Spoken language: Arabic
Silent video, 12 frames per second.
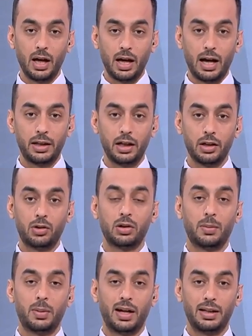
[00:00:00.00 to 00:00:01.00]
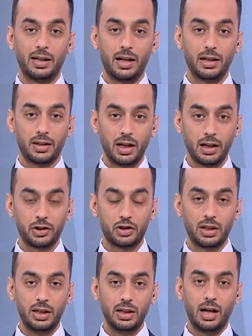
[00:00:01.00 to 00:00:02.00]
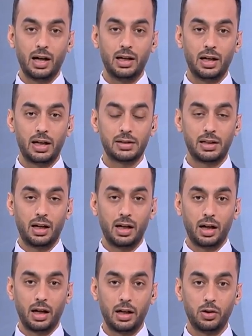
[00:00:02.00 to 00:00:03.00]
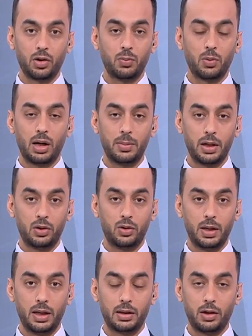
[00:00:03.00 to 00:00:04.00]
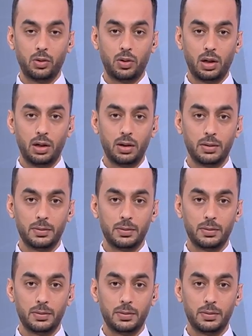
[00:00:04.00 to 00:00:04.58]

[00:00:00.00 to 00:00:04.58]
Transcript: هذه تعتبر اداه ضغط جديده على اسعار اليورو مقابل العملات الاخرى؟